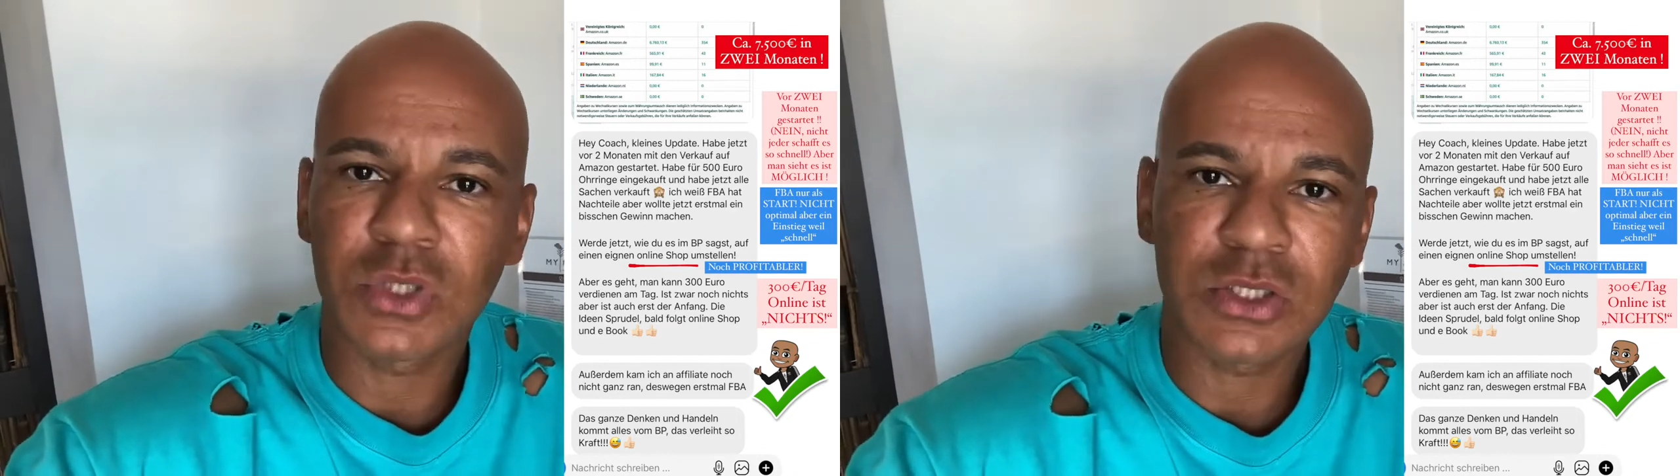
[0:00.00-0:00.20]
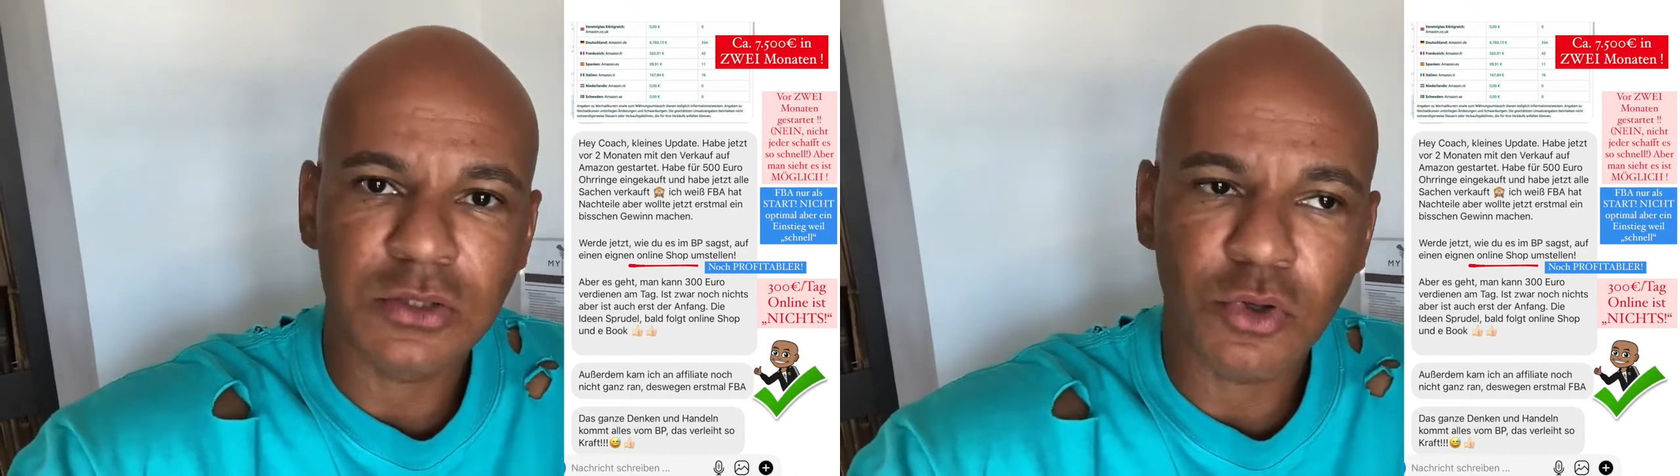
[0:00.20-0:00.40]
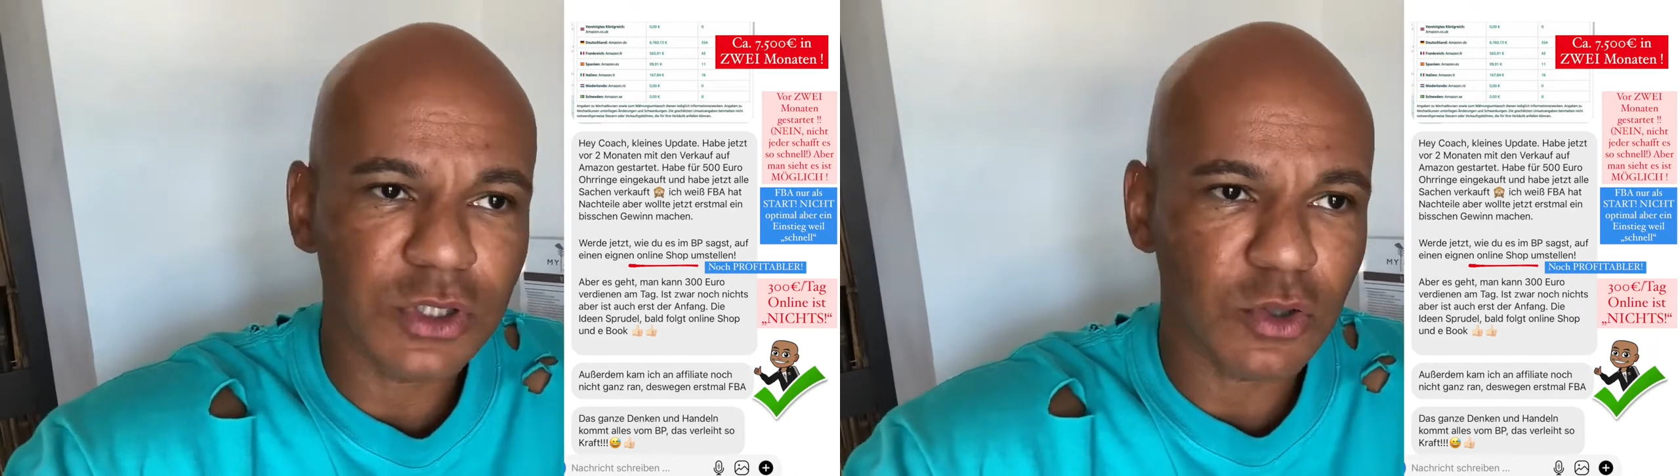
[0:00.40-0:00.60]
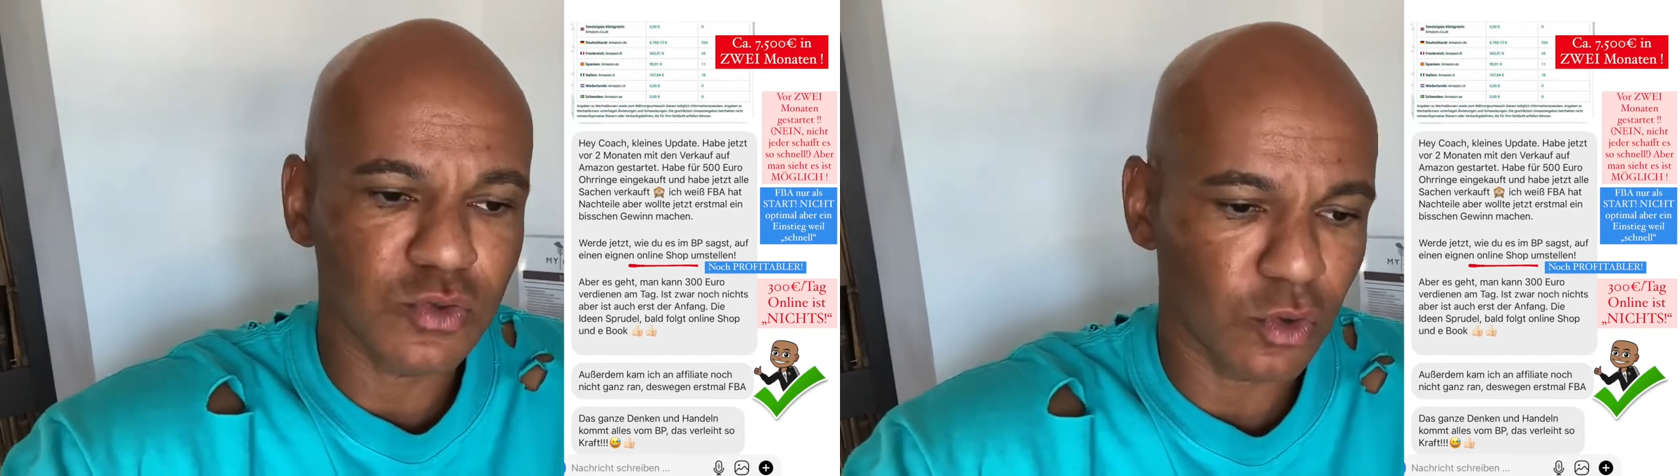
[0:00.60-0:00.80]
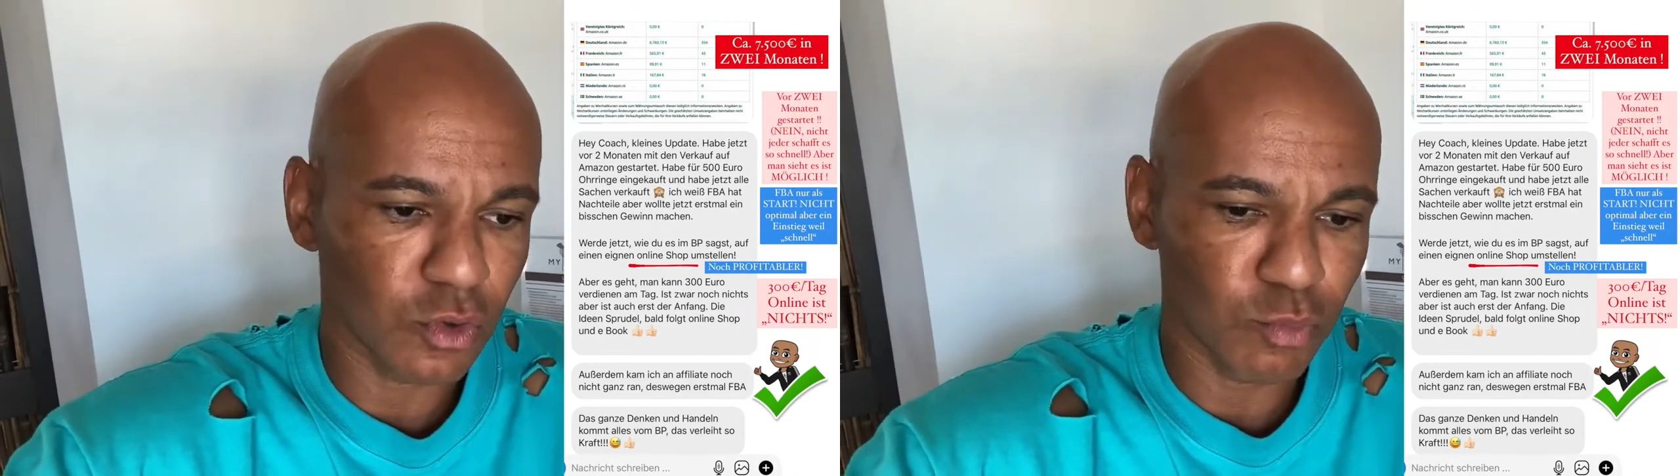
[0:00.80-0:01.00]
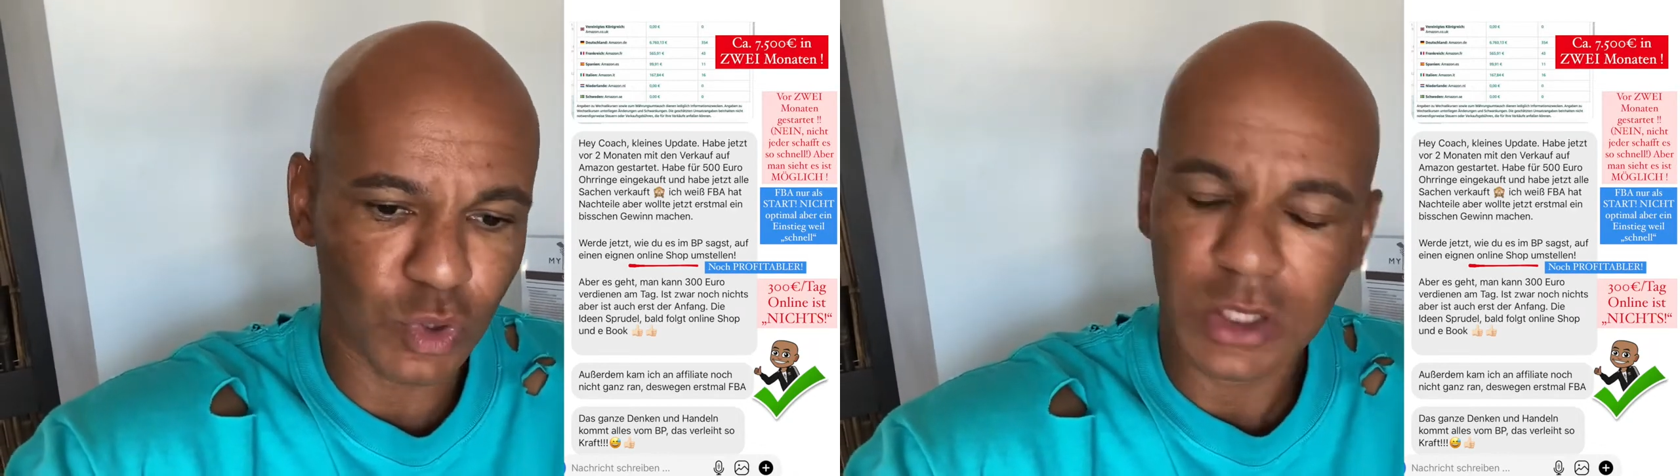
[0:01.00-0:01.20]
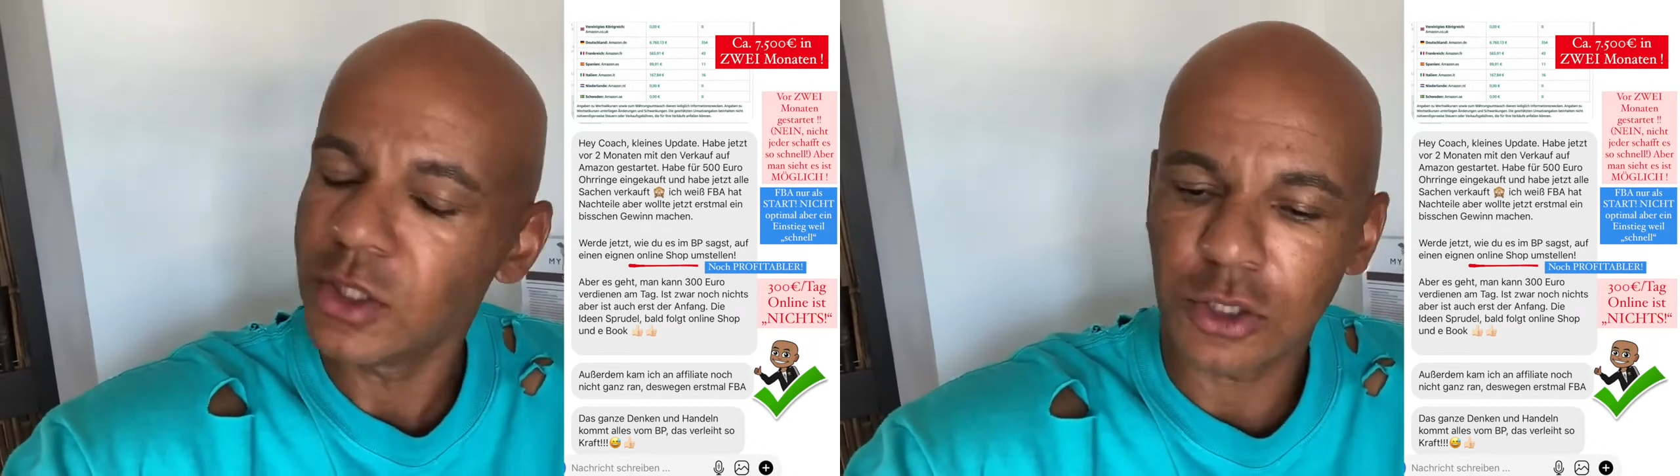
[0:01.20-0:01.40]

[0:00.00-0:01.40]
Das sind 9000 Euro im Monat.